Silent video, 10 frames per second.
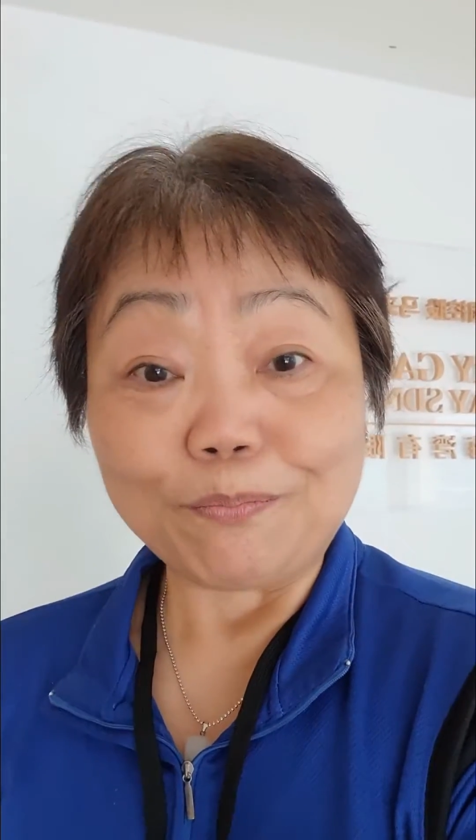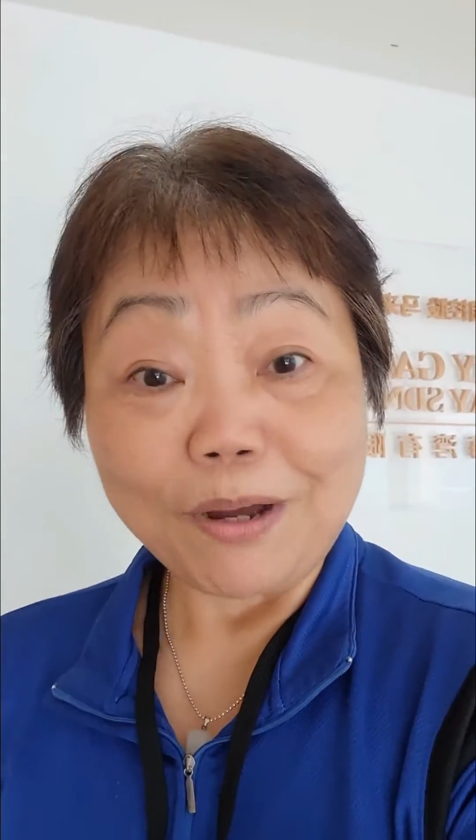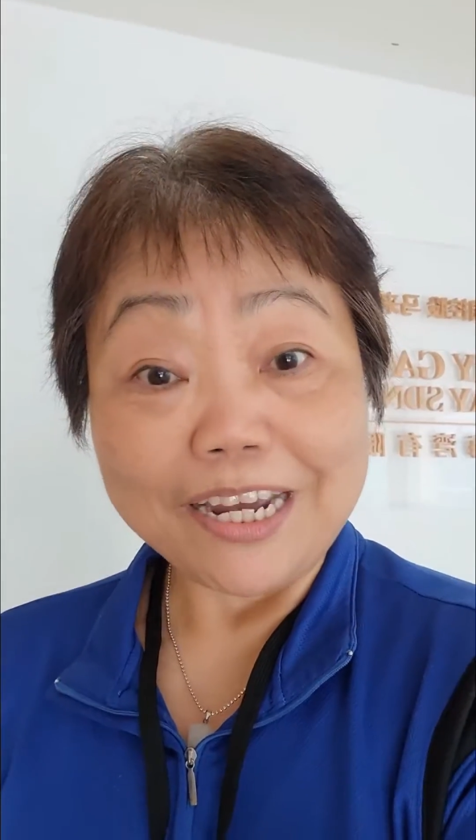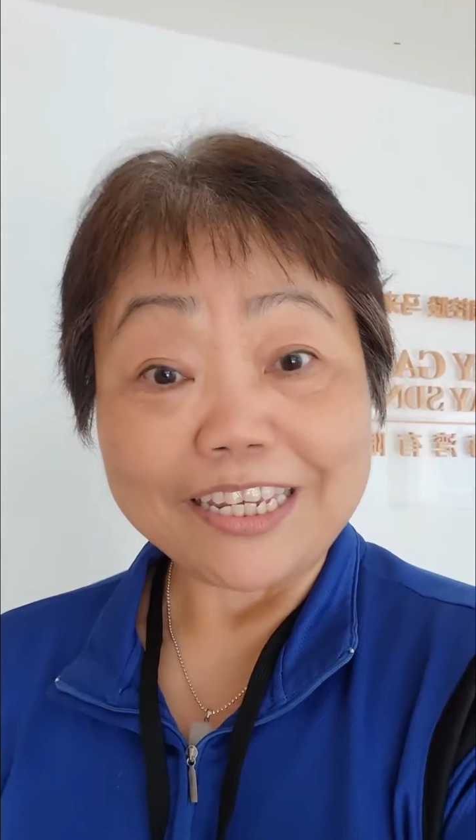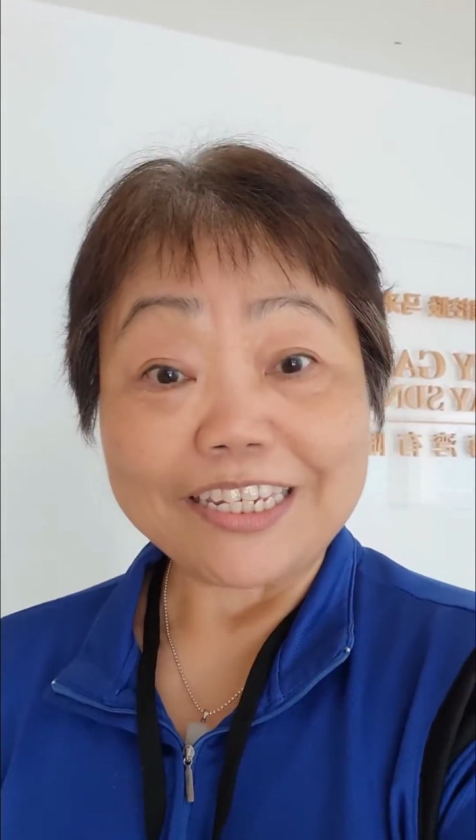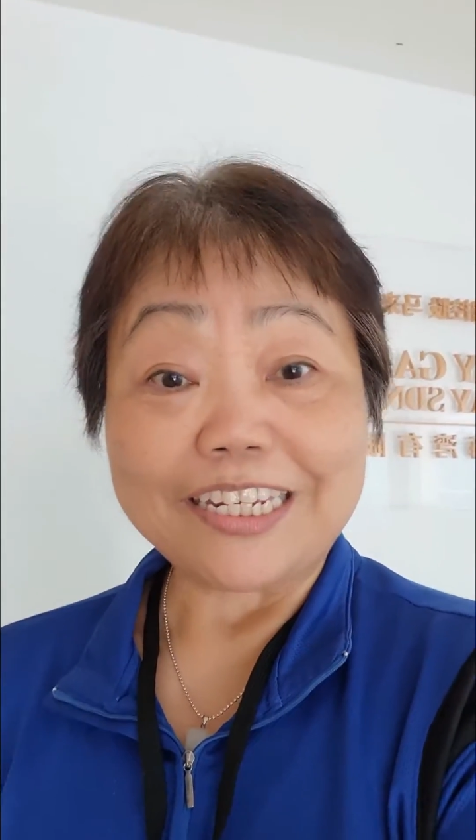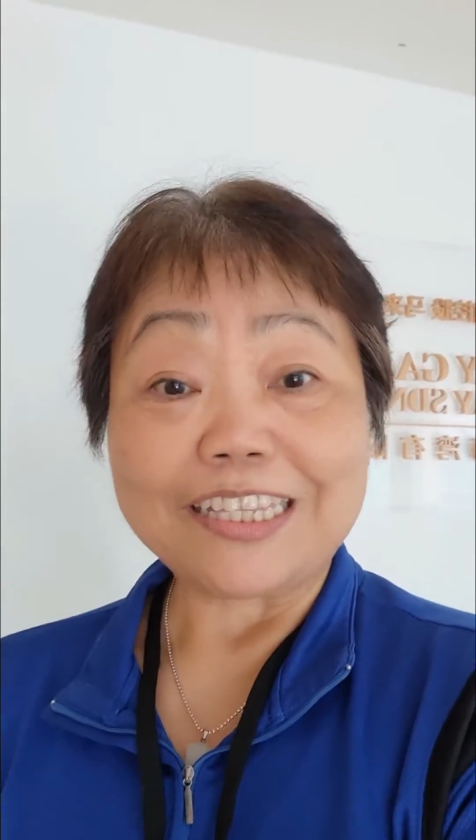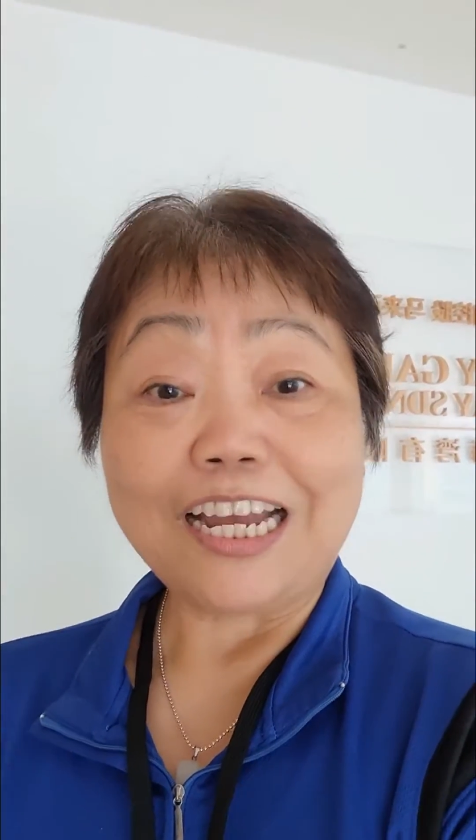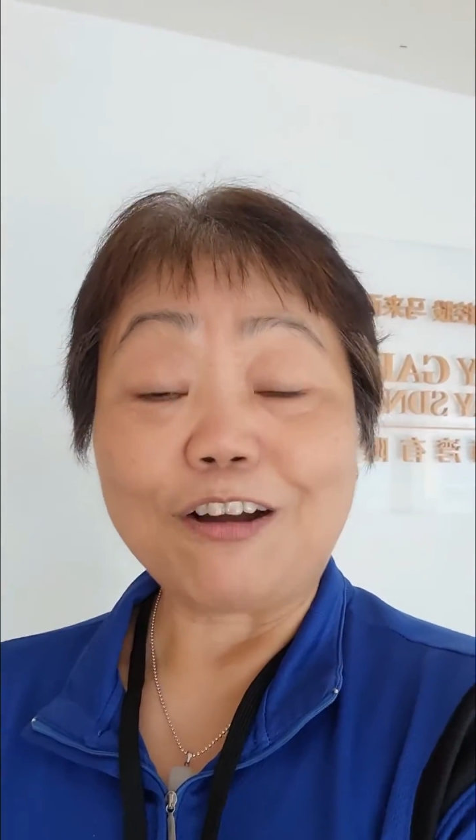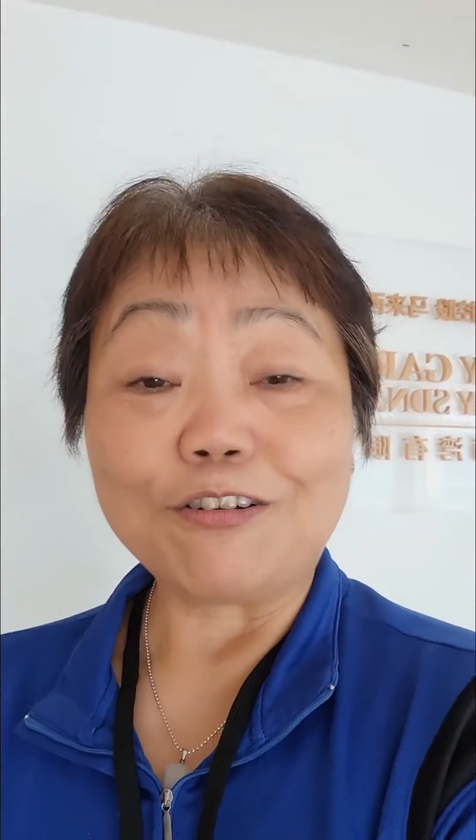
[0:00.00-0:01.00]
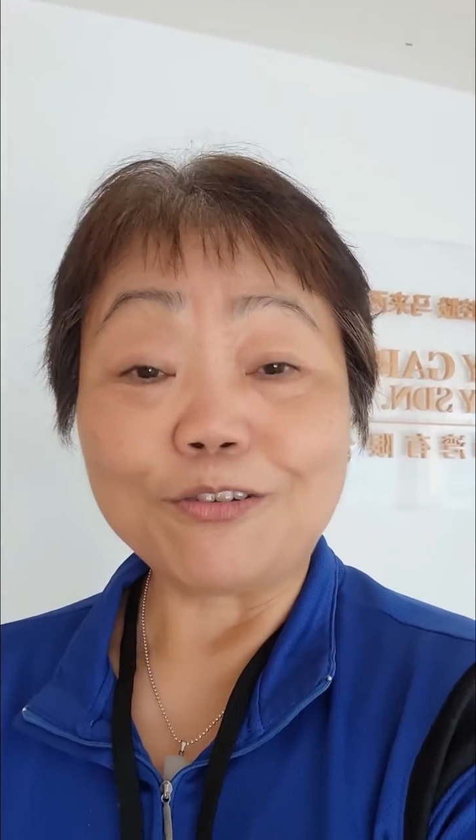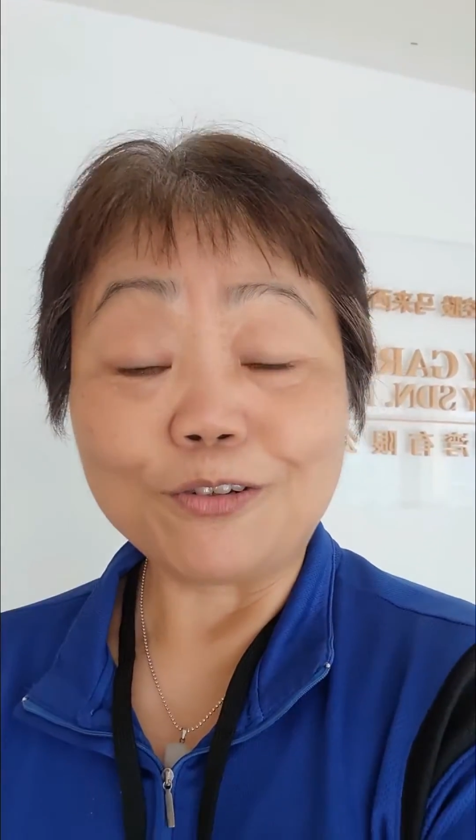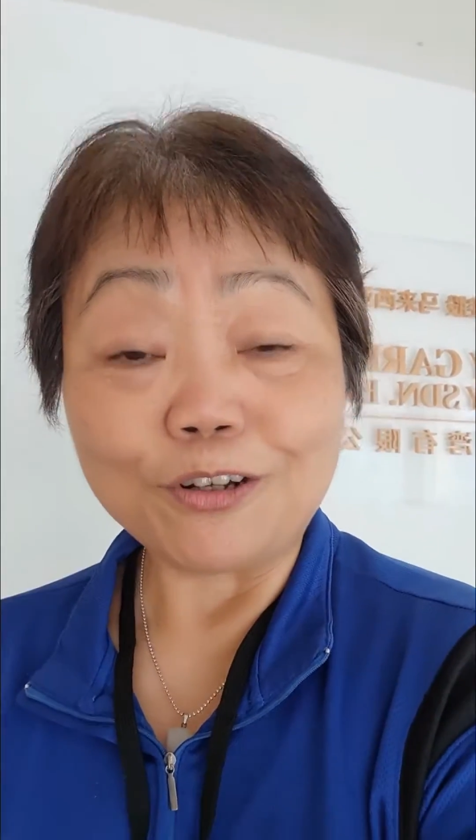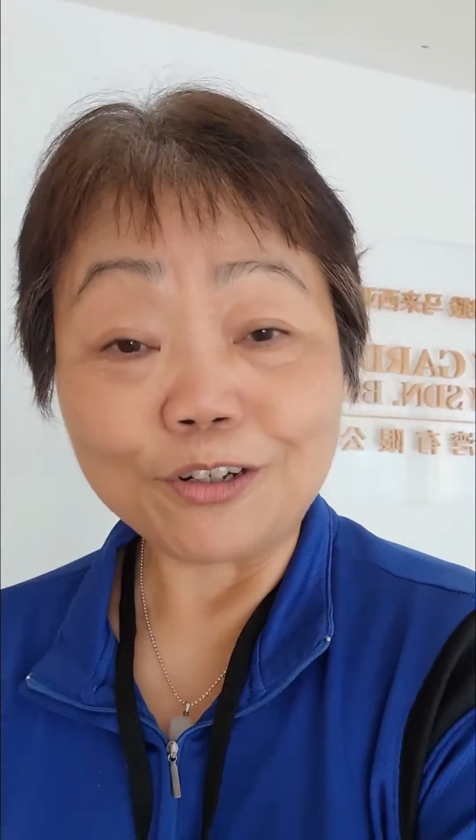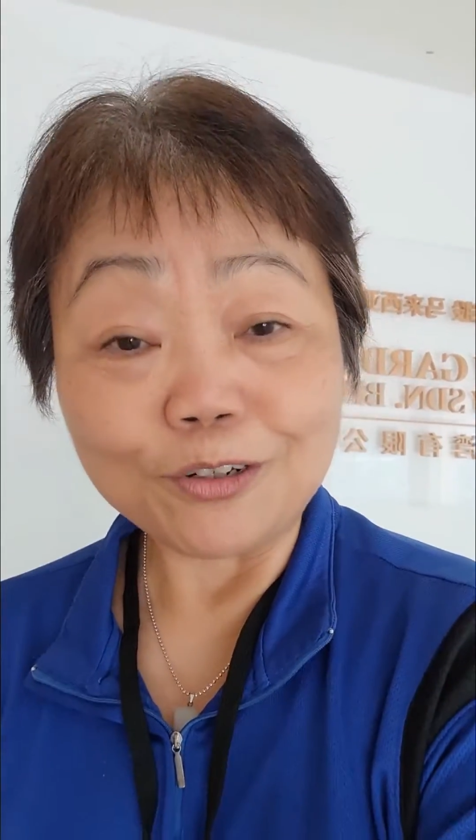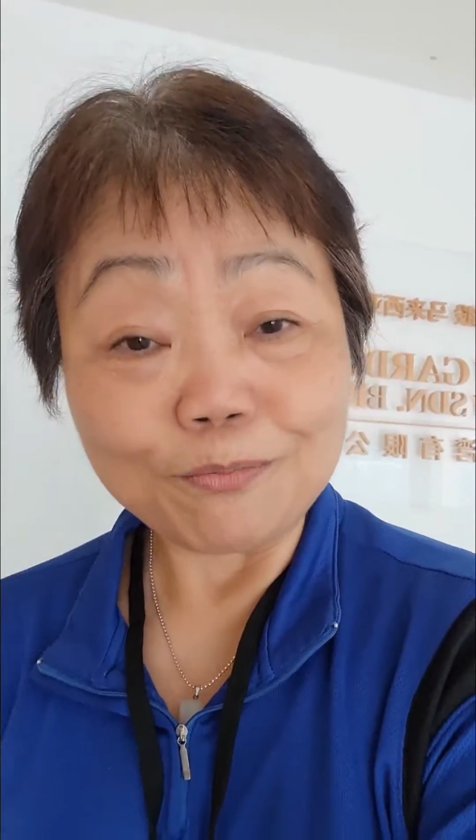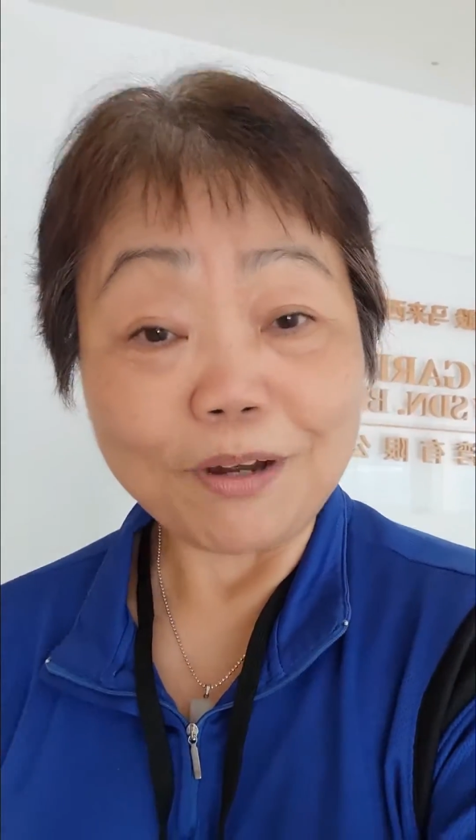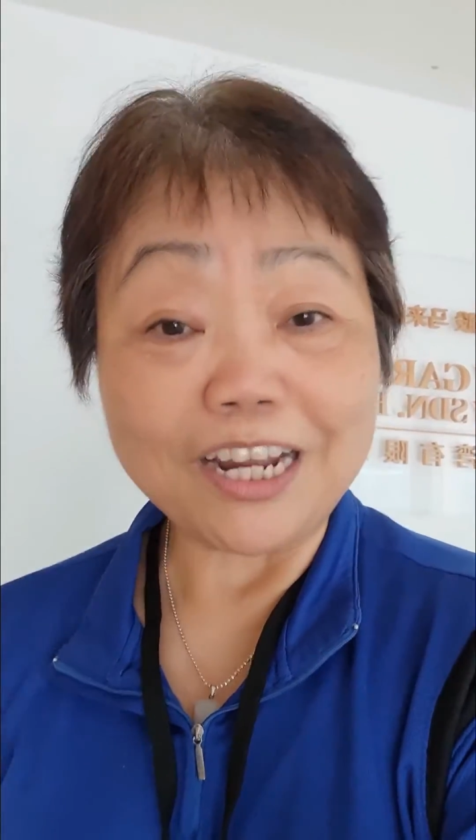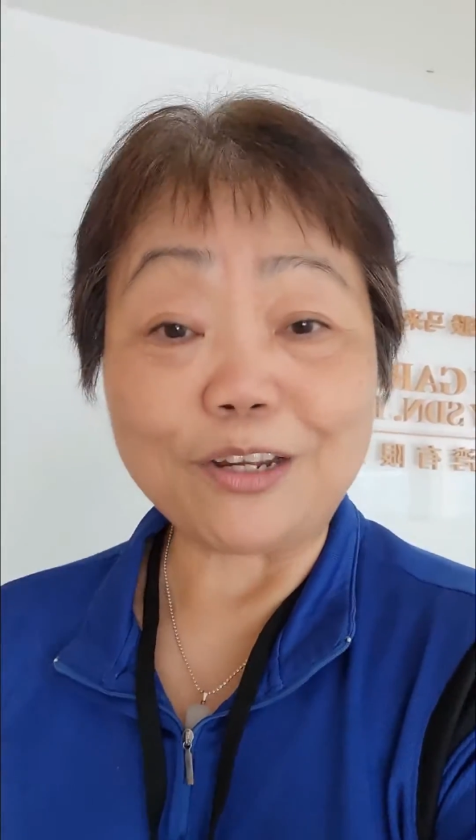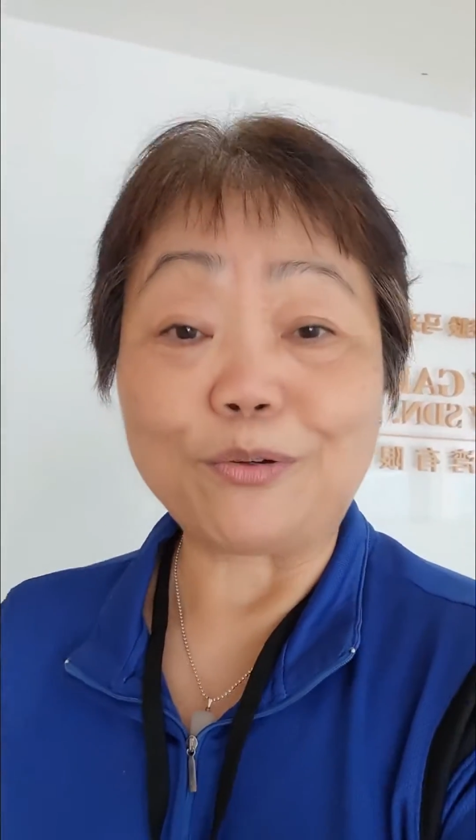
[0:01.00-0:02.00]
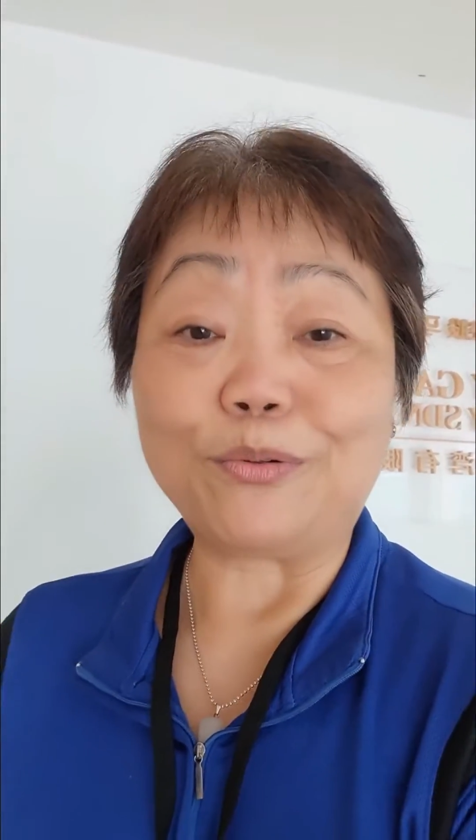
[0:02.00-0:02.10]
拜一到拜